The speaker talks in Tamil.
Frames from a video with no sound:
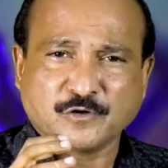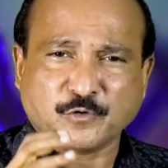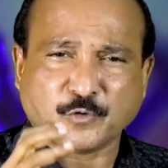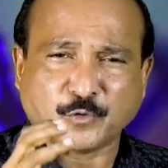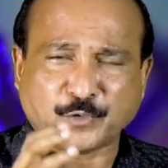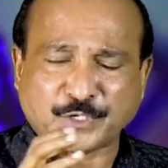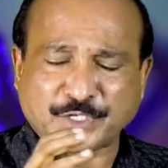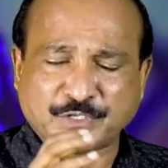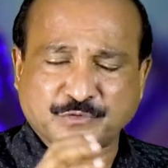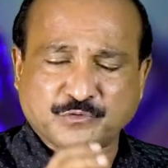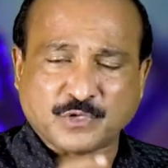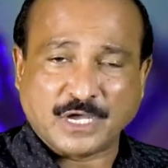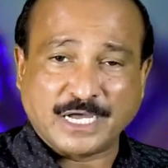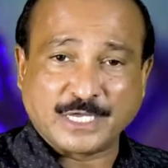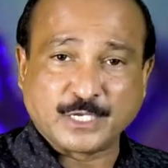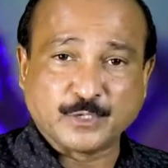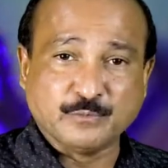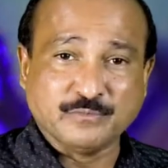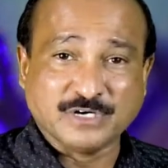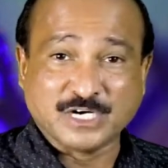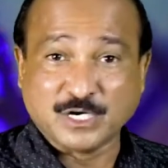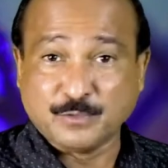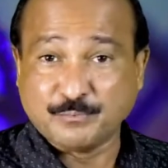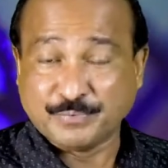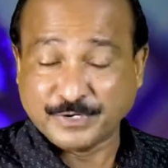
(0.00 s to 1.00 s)
குறித்து
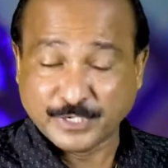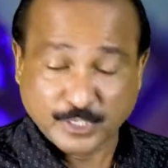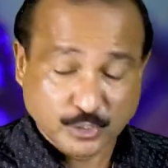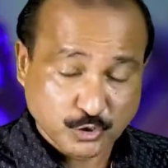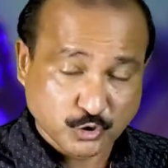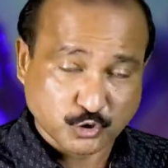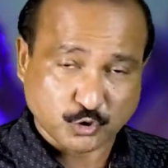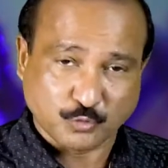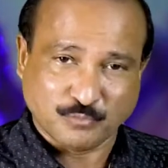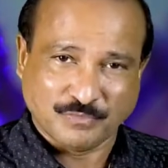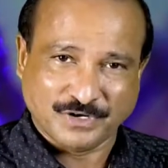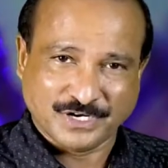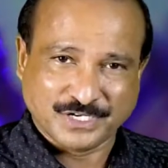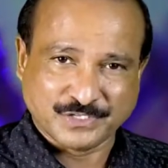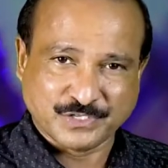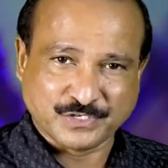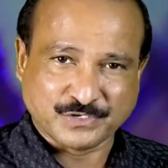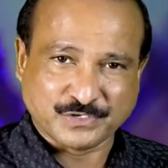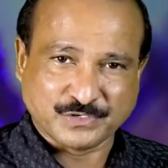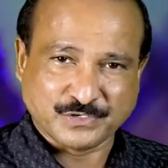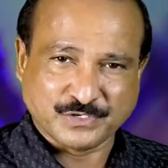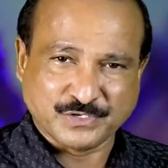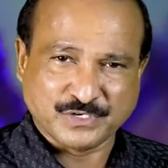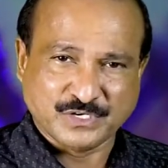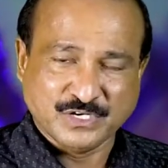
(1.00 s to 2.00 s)
அறிமுகப்படுத்தும் பொழுது
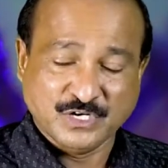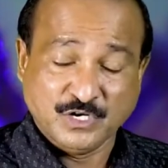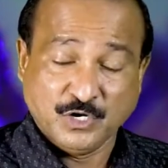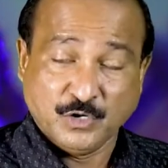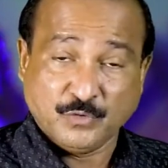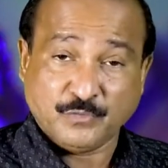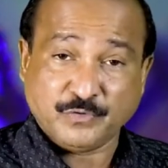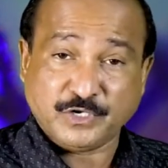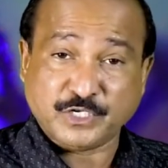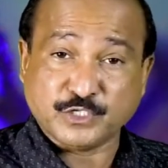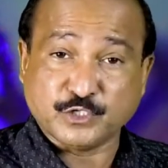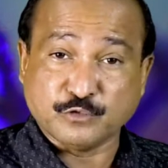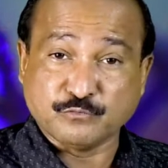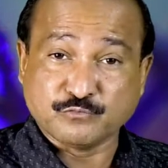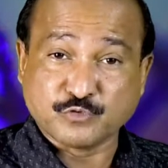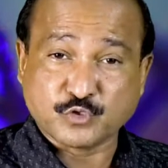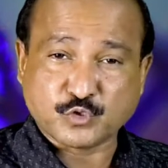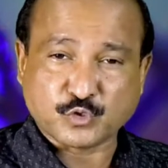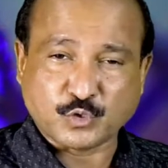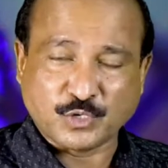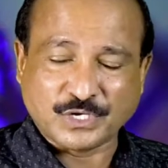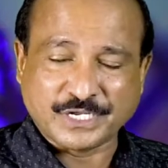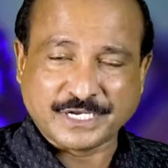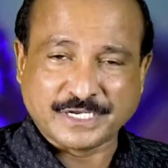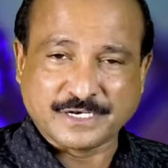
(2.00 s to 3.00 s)
வேதம்
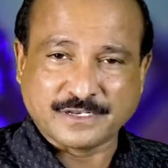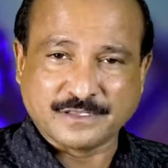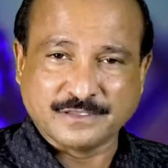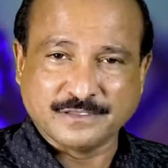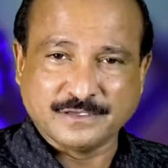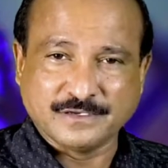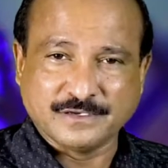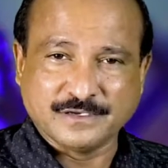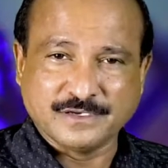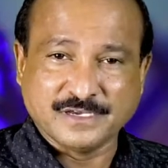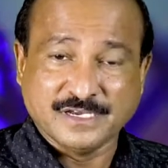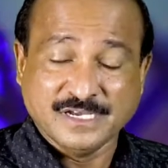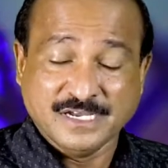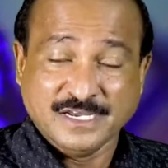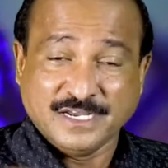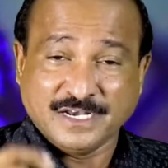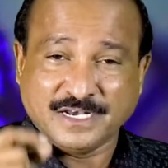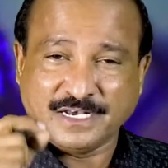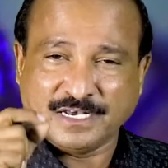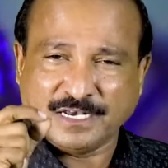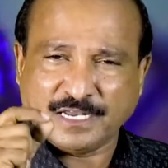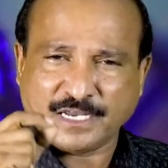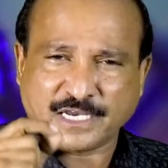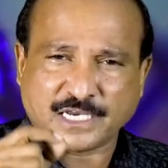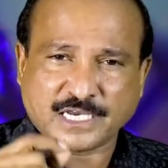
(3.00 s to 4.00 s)
சொல்லுகிறது
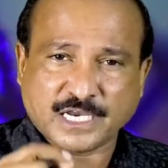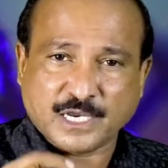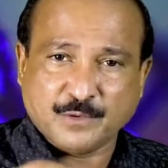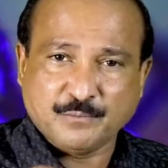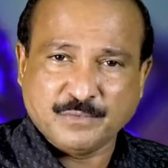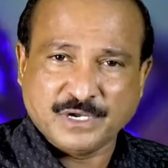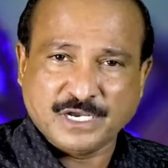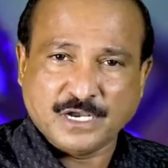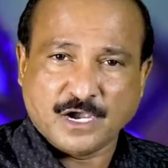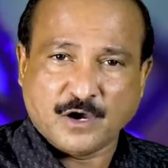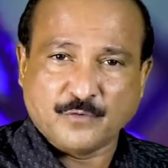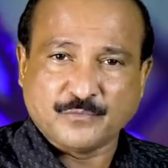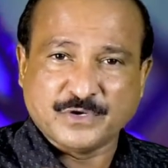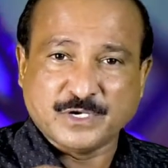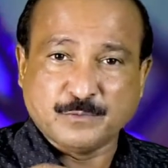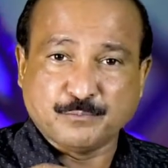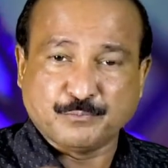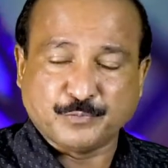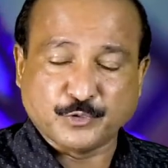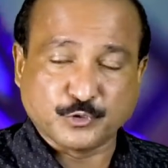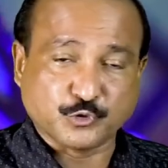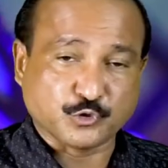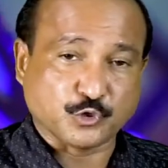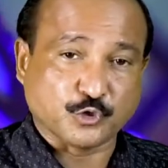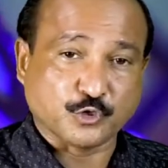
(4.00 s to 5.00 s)
நெகேமியாவின்
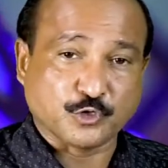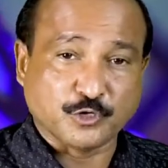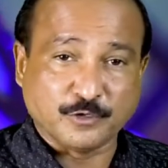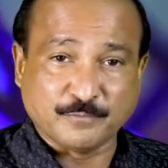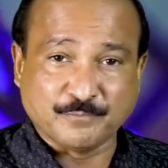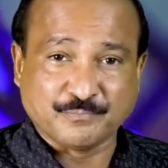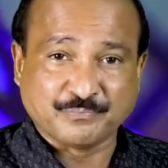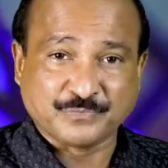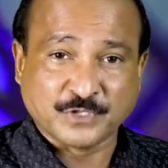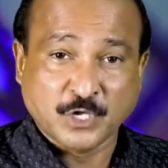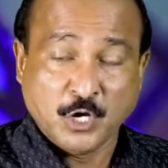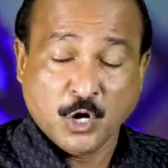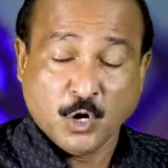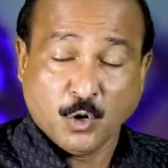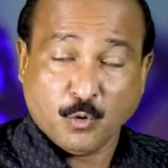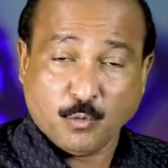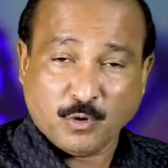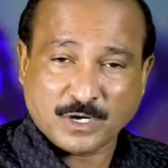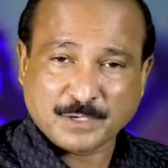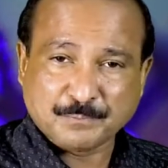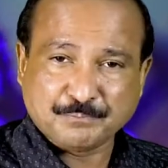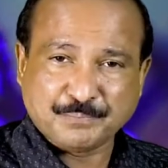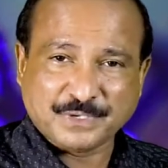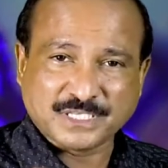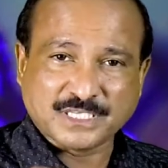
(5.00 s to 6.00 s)
புத்தகம்
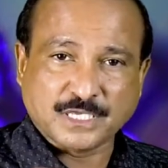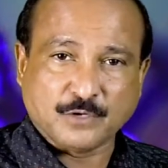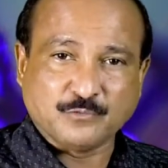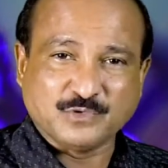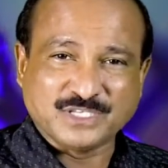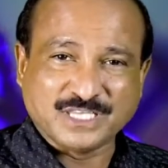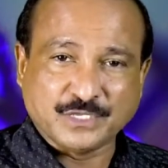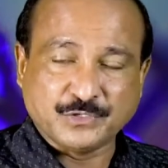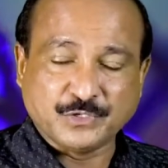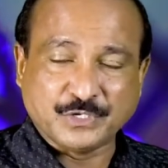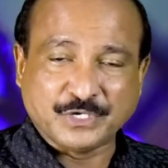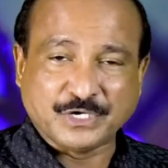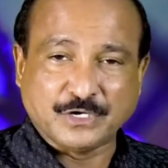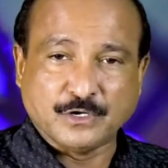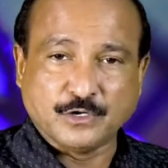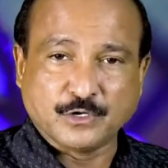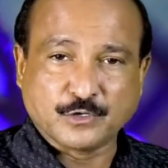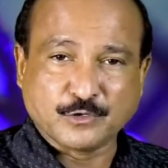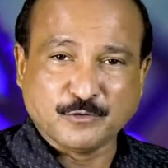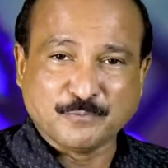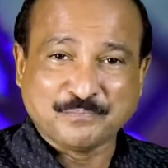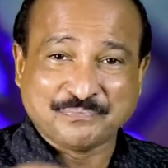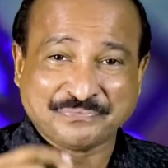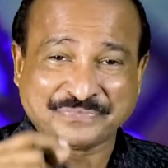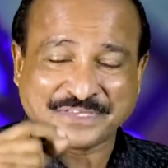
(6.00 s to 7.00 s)
ஒன்பதாவது
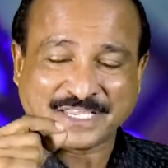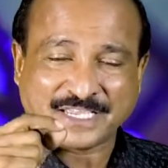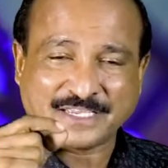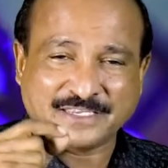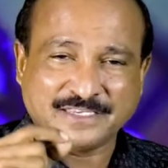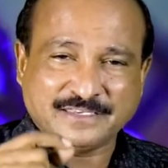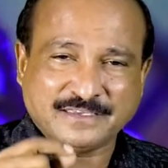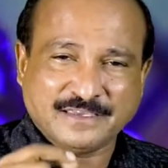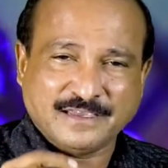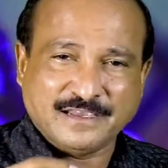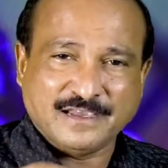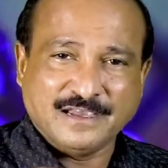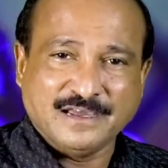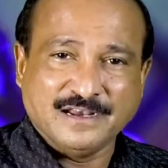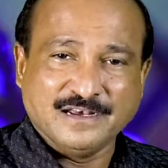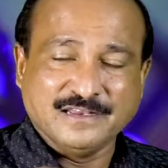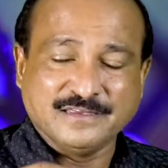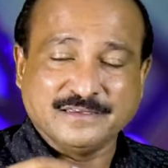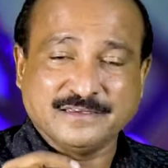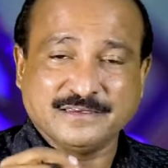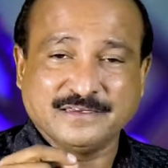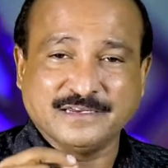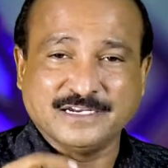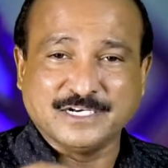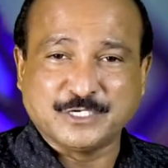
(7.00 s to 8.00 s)
அதிகாரம் ஏழு
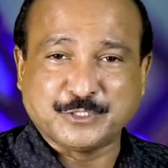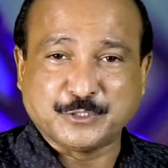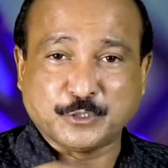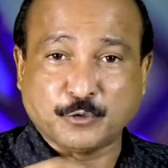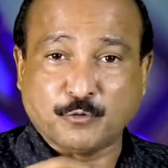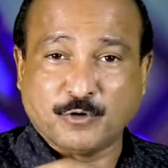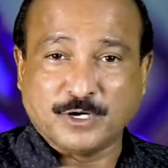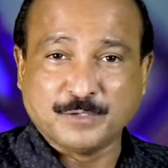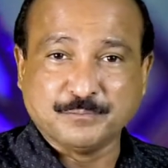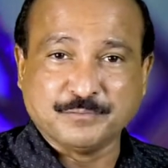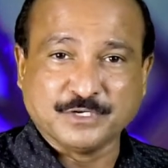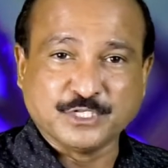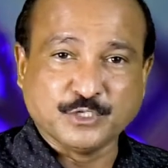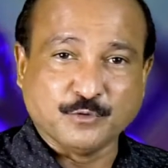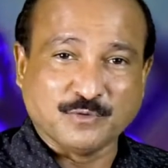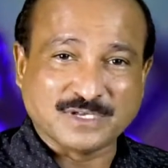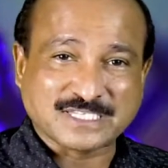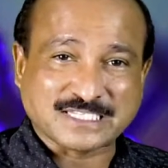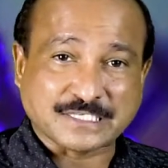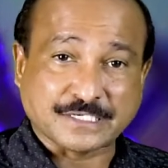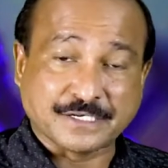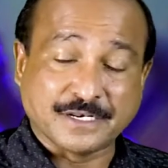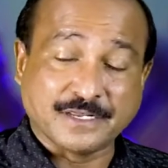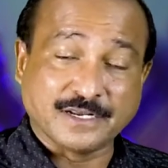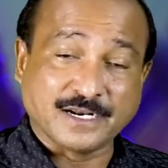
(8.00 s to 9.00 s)
எட்டு ஒன்பது
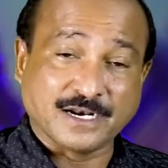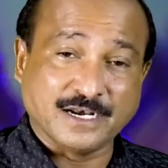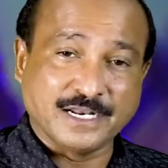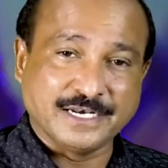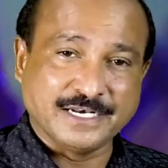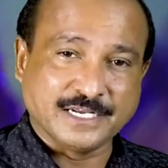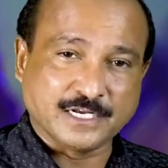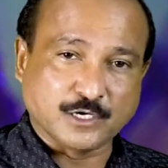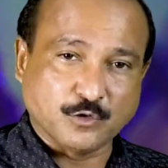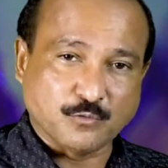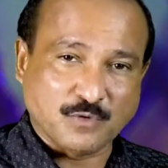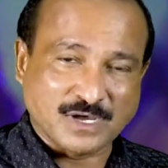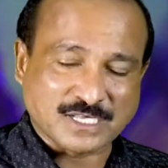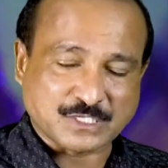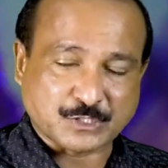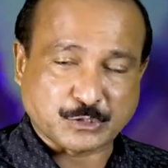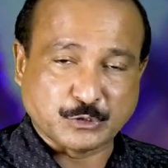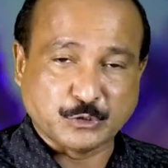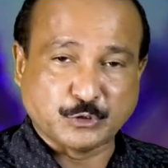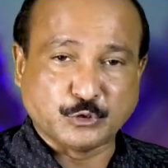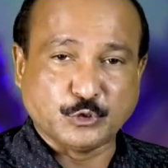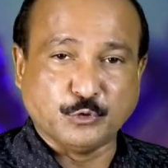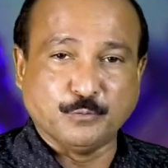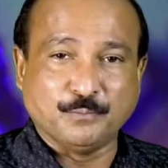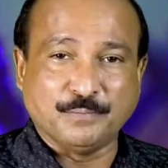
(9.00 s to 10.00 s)
வசனங்களை நீங்கள்
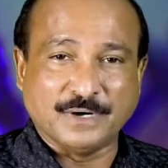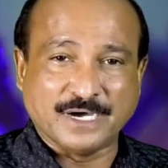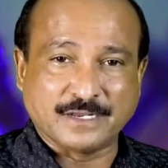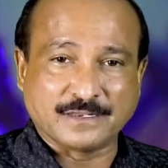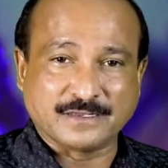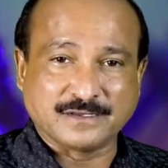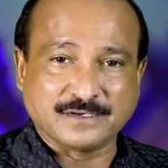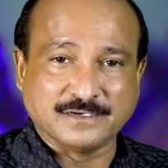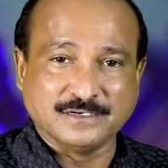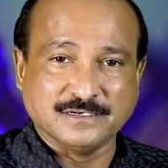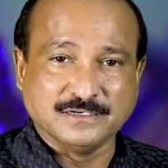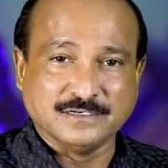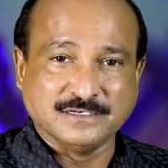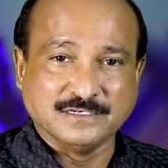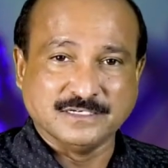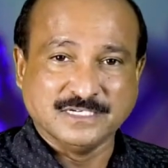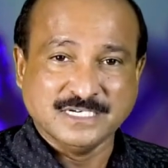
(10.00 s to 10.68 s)
வாசித்து பாருங்கள்